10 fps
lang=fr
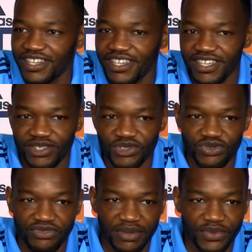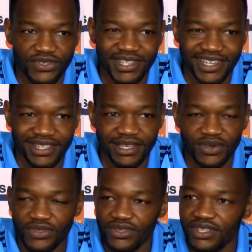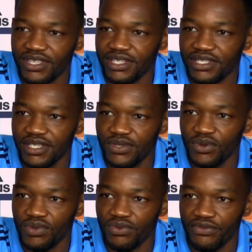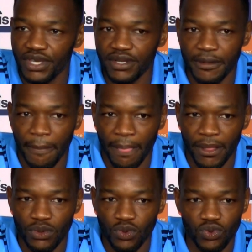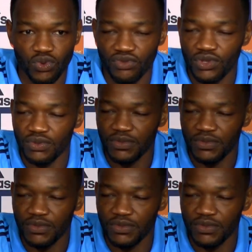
euh, je suis vraiment très très content d'être ici et de retrouver tout